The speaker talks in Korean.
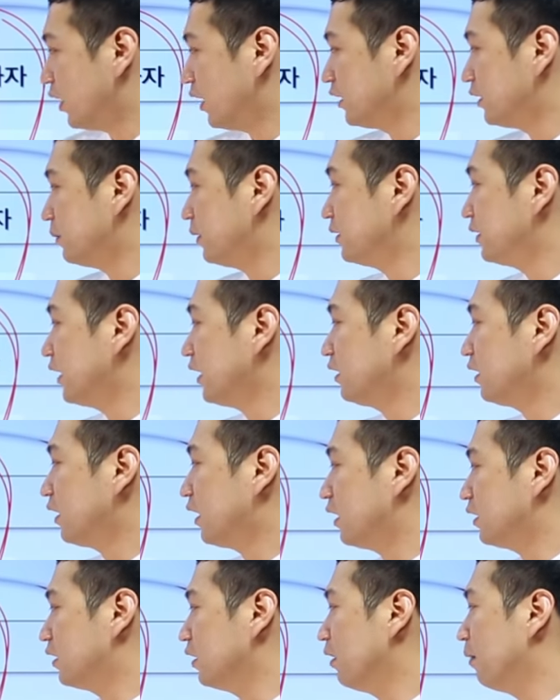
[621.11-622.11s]
하지만
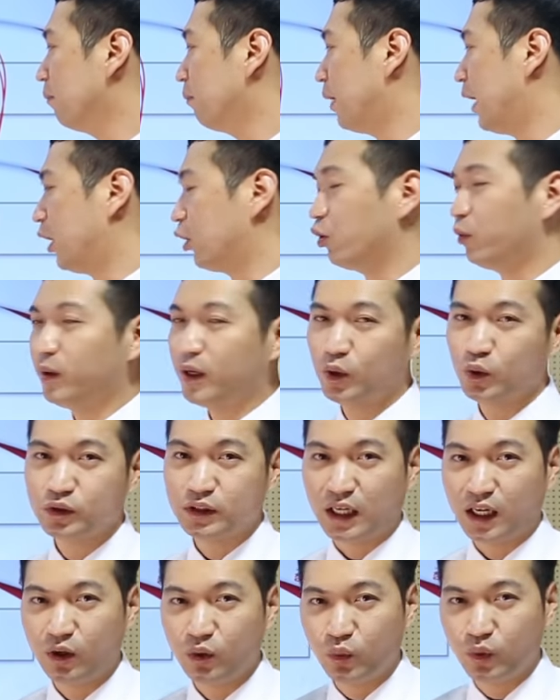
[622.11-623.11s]
체크카드는 바로바로
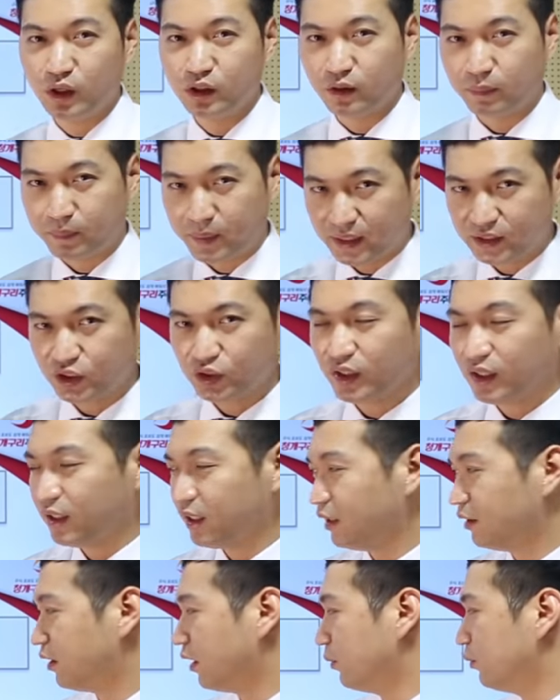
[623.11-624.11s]
잔고에서
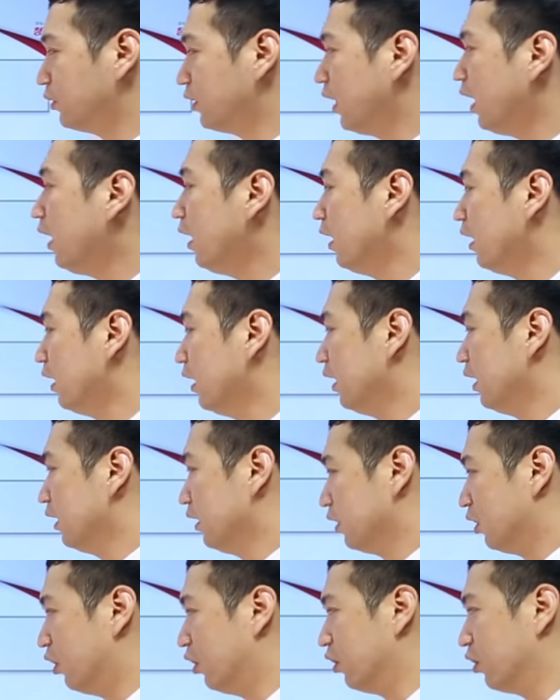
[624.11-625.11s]
빠져나가기 때문에
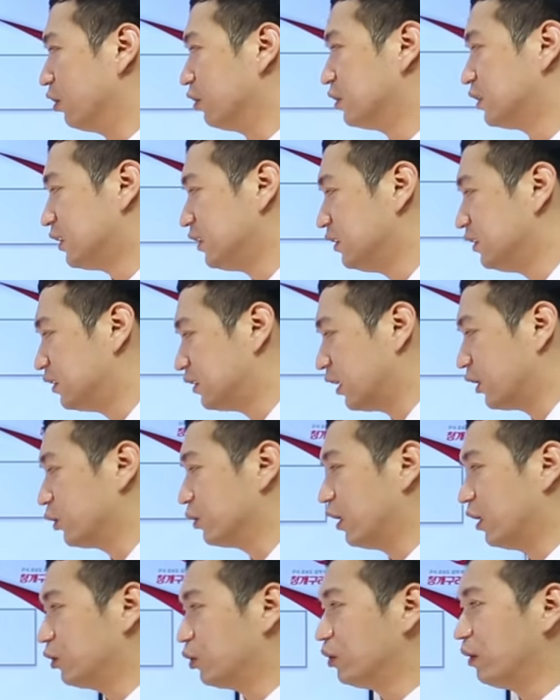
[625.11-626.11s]
어
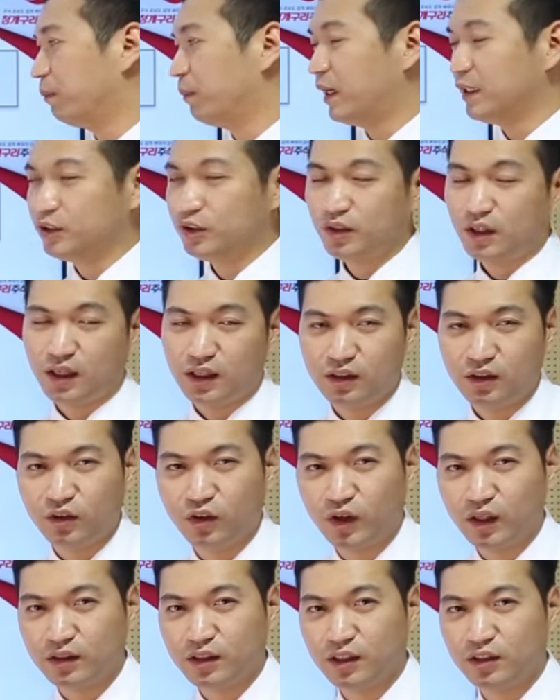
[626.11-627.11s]
진짜로 내 돈이 빠져나가는
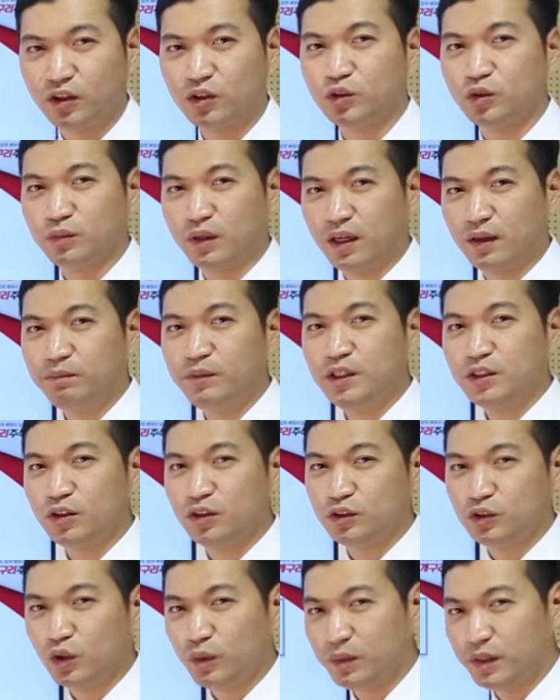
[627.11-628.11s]
것 같아서 좀
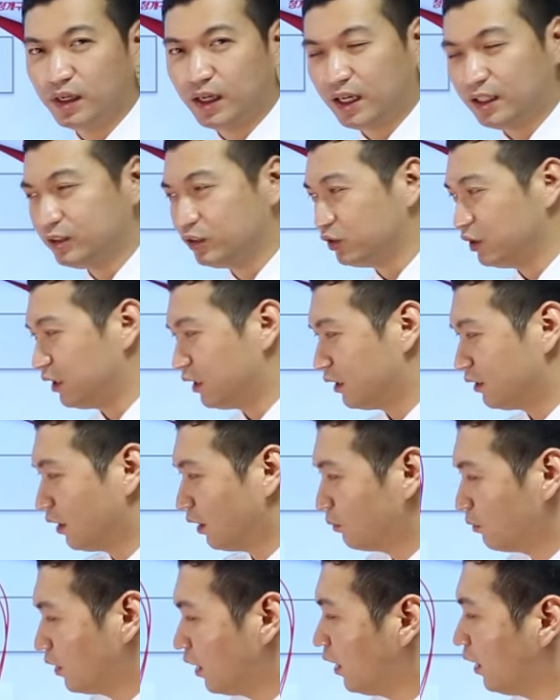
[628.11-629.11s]
합리적인 소비를 할 수 있기
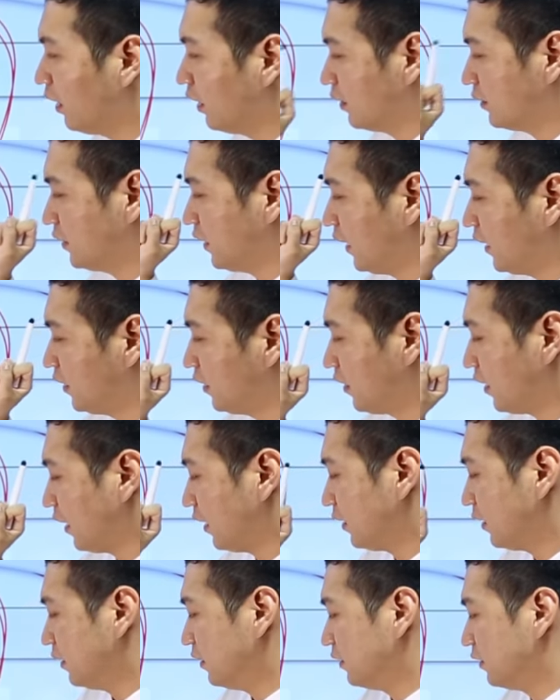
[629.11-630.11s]
때문에
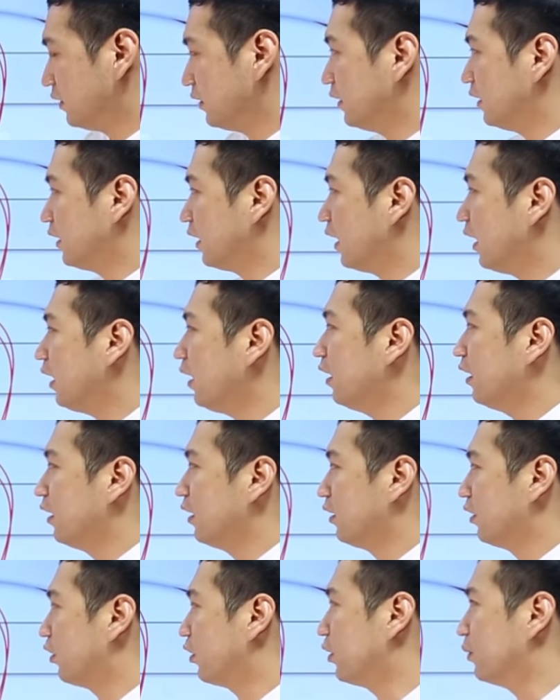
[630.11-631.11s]
체크카드를 쓰는 게
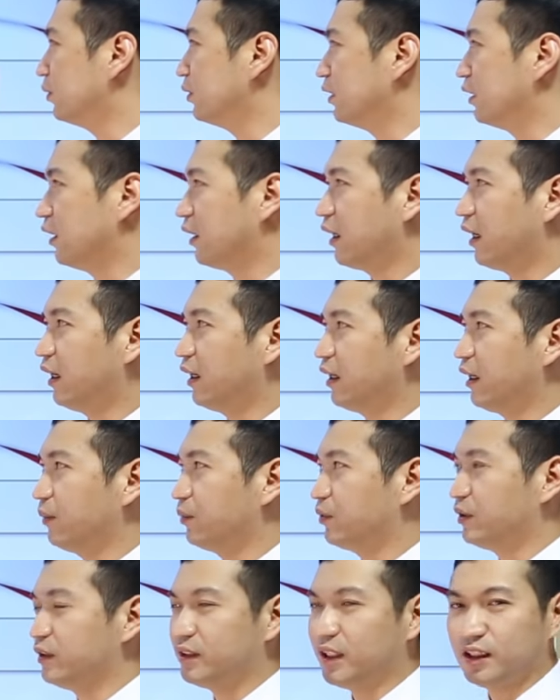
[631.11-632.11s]
여러분들이
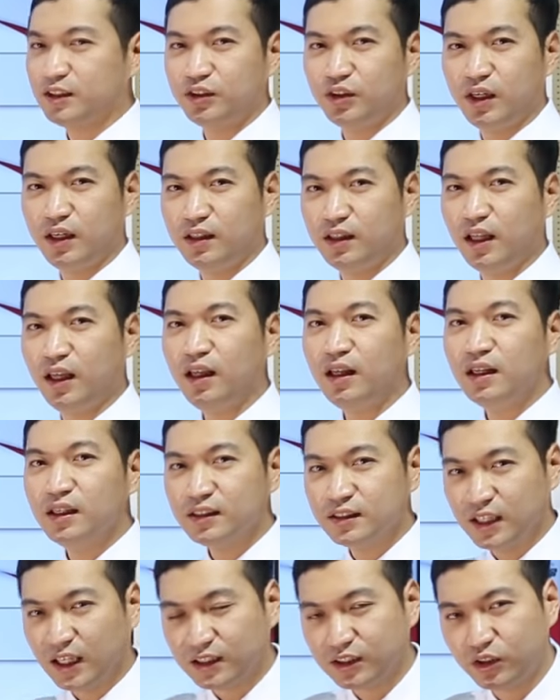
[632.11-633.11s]
가계부를 작성할 때
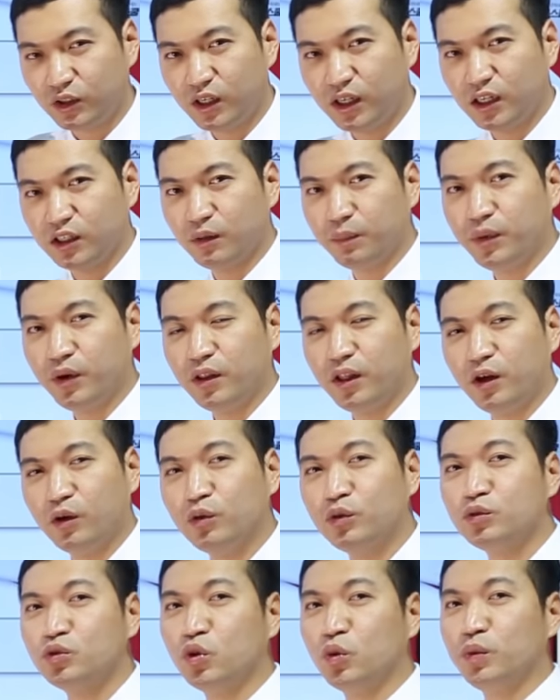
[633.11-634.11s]
작성하기도
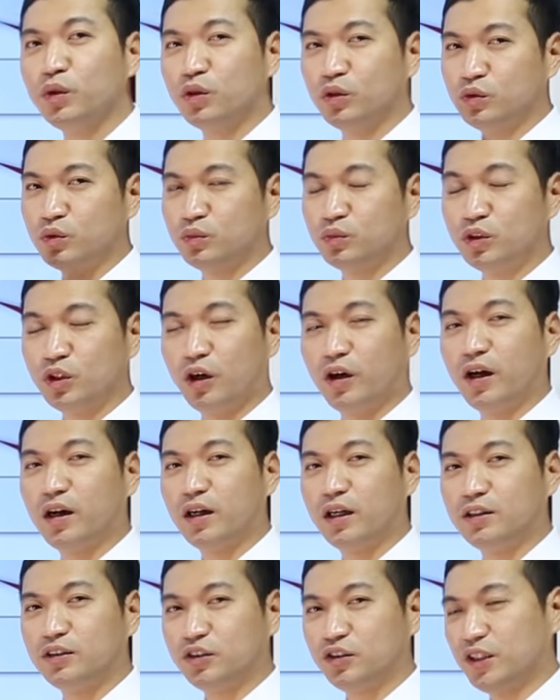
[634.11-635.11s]
편하고 소비도 좀
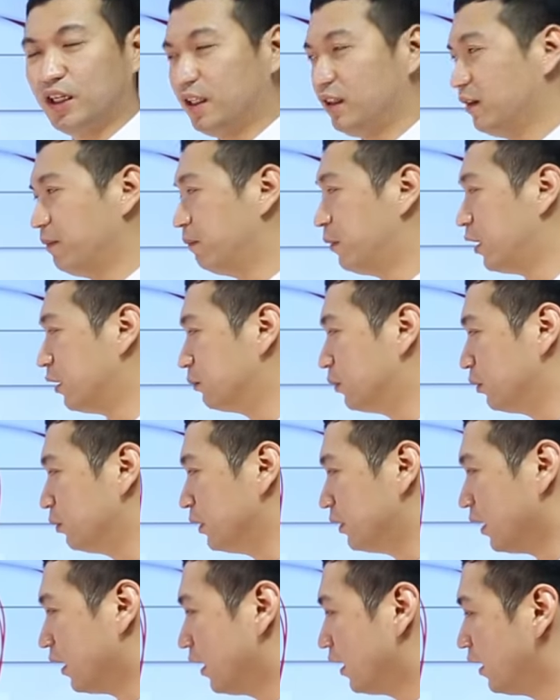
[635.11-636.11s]
절약할 수가 있는
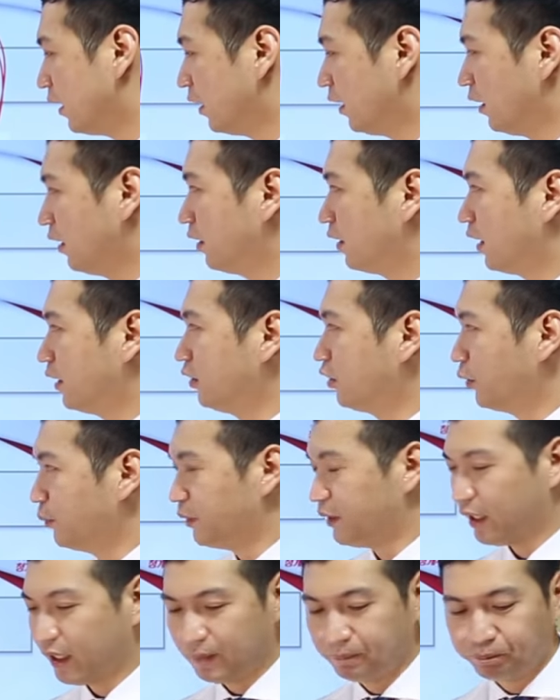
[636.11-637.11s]
방법이다라는
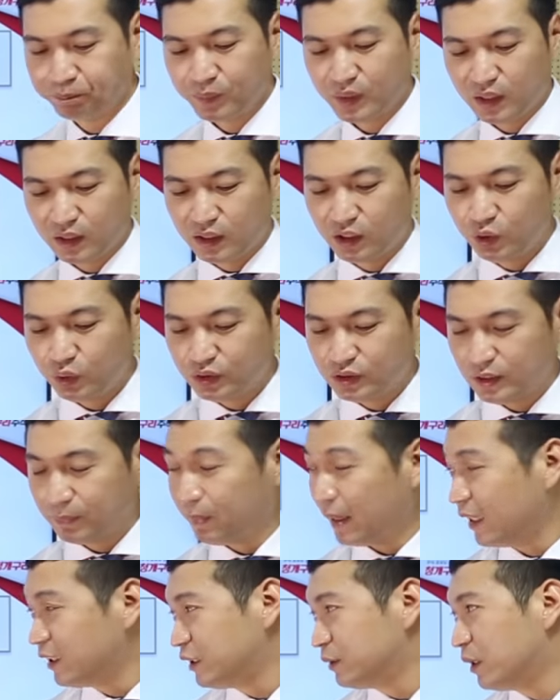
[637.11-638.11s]
겁니다. 그리고 이제
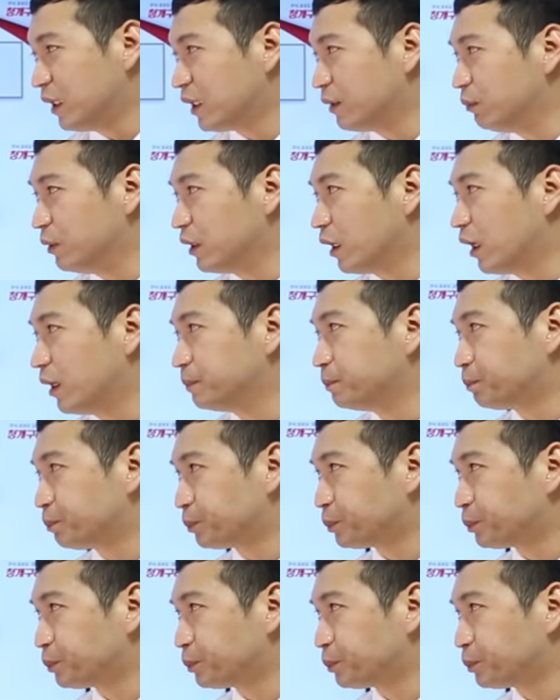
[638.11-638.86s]
마지막입니다.